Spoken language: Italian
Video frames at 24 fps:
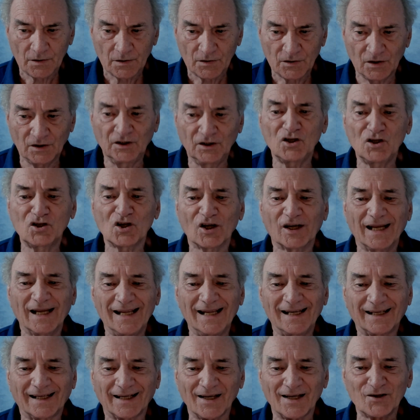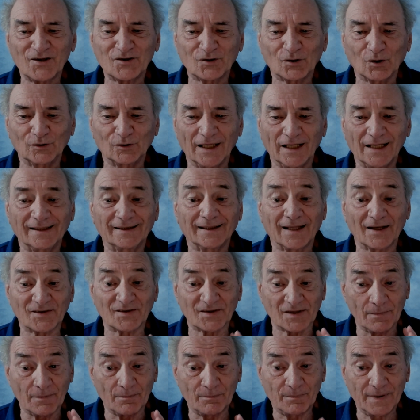Si dice che il Cristo dette a
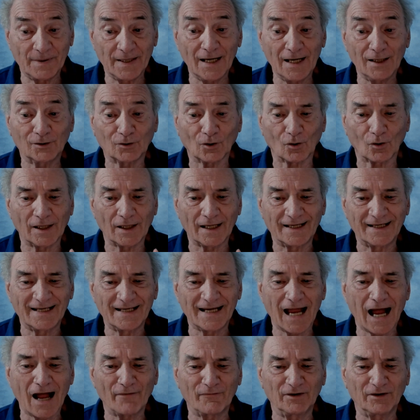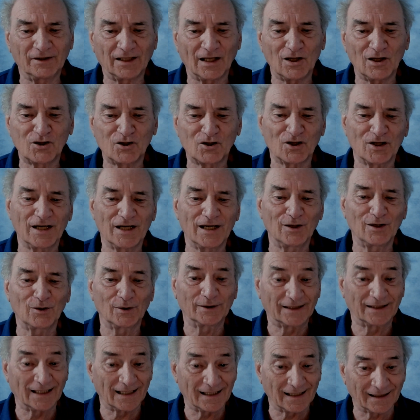San Pietro le chiavi del
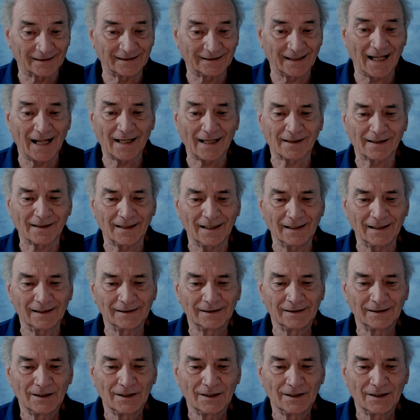cielo e della terra